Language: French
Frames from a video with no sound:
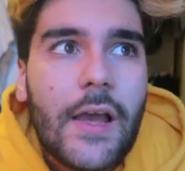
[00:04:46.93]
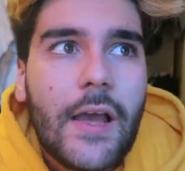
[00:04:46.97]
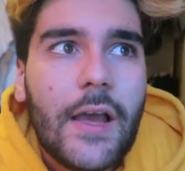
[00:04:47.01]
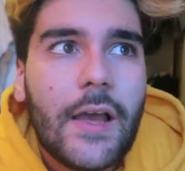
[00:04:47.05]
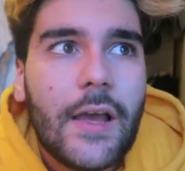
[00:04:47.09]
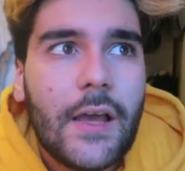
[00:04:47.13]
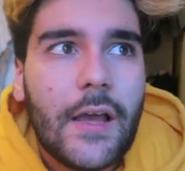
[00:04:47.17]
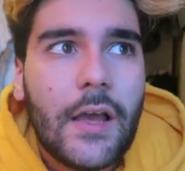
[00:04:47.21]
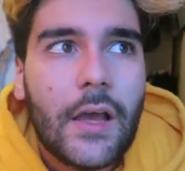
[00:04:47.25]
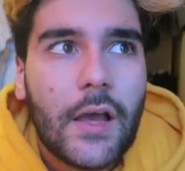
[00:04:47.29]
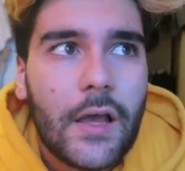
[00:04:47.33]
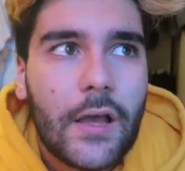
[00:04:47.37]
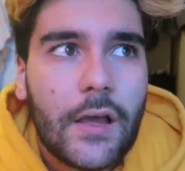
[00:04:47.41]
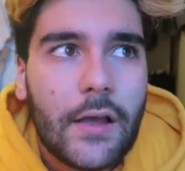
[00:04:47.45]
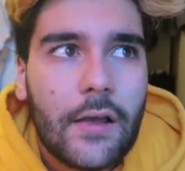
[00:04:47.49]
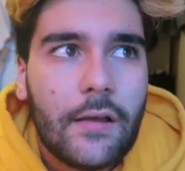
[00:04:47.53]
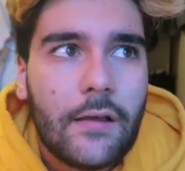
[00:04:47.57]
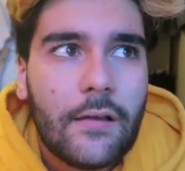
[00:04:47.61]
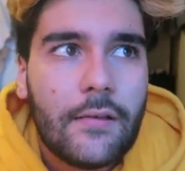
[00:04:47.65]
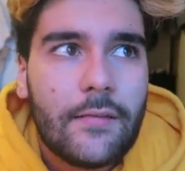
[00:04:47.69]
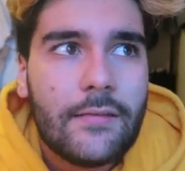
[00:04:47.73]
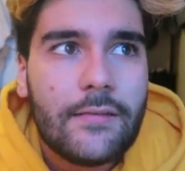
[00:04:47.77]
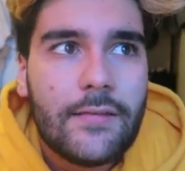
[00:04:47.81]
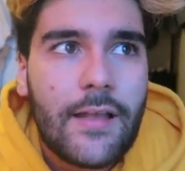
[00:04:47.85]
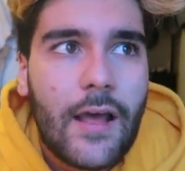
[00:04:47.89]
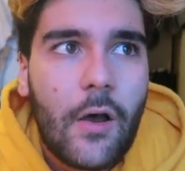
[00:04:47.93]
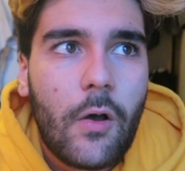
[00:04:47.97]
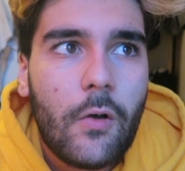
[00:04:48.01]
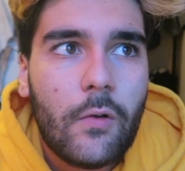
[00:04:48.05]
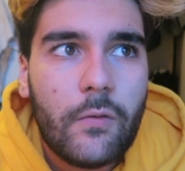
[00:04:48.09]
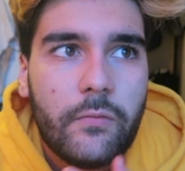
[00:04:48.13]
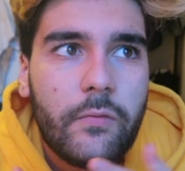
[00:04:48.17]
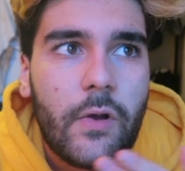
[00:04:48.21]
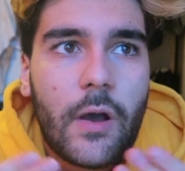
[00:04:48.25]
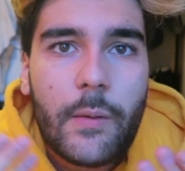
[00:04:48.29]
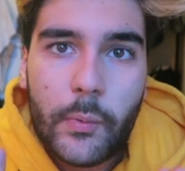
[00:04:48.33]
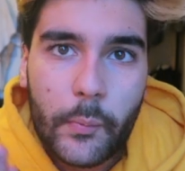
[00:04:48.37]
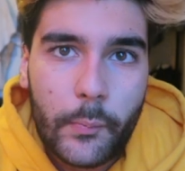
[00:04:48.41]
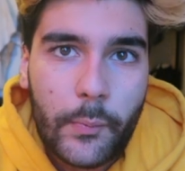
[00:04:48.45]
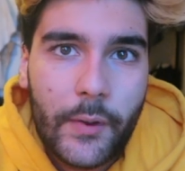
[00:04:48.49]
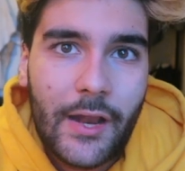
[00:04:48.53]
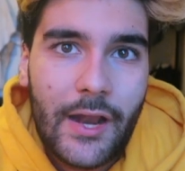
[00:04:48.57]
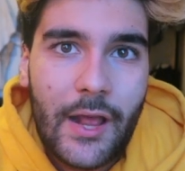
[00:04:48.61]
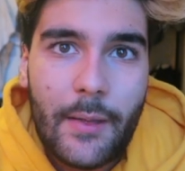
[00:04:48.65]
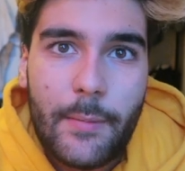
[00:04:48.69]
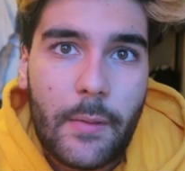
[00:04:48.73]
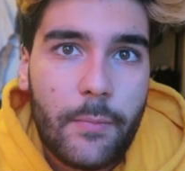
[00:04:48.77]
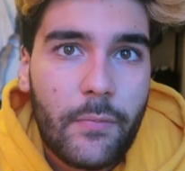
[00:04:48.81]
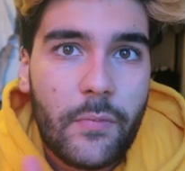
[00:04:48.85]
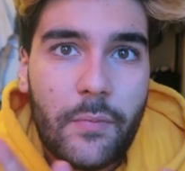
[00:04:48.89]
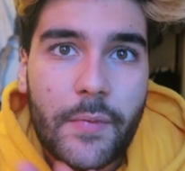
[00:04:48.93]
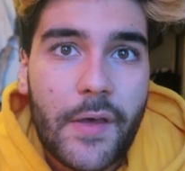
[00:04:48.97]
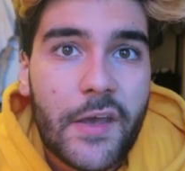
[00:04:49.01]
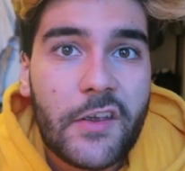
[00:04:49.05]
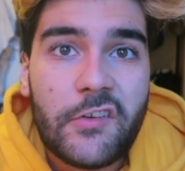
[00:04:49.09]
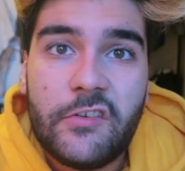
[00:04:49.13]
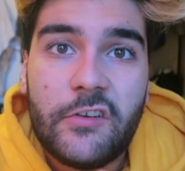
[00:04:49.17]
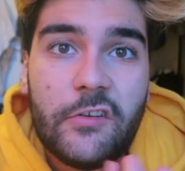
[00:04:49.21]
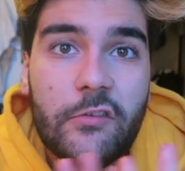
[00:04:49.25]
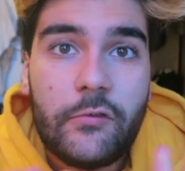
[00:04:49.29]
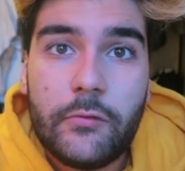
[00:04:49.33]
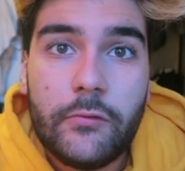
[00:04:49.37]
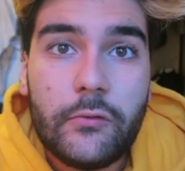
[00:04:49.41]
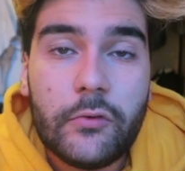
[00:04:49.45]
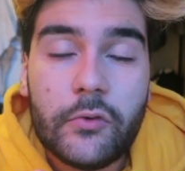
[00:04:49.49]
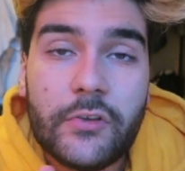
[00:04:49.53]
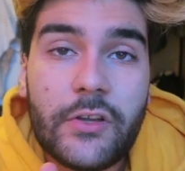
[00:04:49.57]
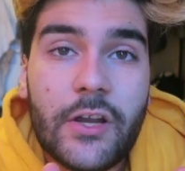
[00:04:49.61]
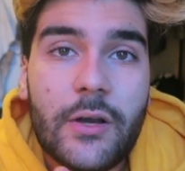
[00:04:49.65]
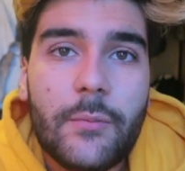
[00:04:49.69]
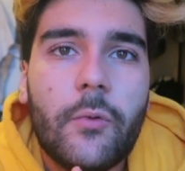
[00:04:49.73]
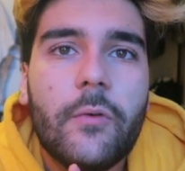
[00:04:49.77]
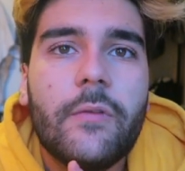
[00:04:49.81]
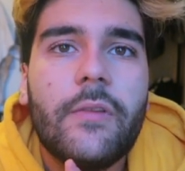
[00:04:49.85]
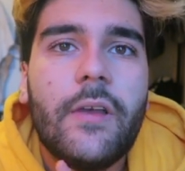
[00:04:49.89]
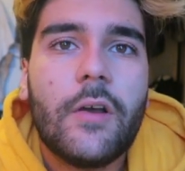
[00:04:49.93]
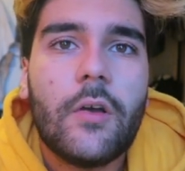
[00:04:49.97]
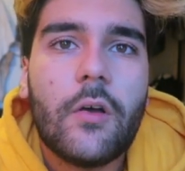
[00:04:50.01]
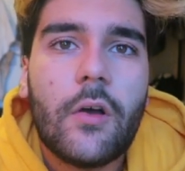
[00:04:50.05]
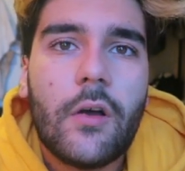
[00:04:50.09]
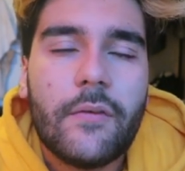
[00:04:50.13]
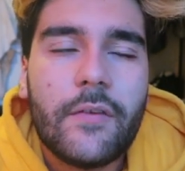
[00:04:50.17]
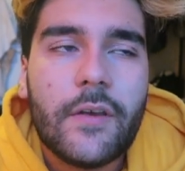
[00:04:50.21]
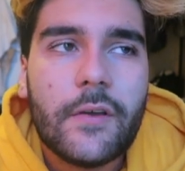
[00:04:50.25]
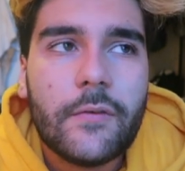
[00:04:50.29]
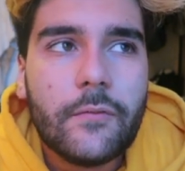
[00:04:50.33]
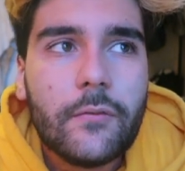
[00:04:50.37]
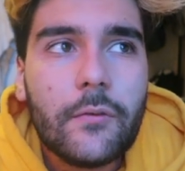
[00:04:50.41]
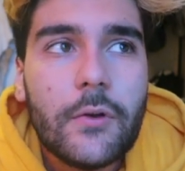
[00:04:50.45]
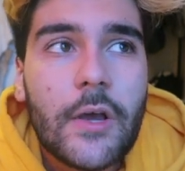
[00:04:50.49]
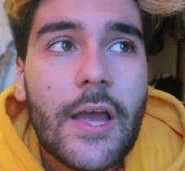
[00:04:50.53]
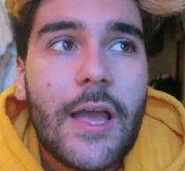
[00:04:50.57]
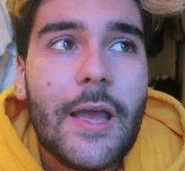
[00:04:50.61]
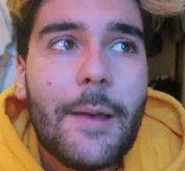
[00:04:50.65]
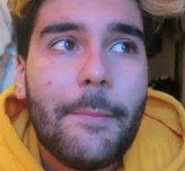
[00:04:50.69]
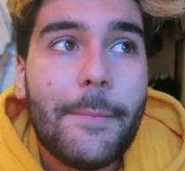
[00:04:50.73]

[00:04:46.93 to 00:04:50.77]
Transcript: Euh, ça renvoie à peu près la même image, je suis totalement d'accord avec vous.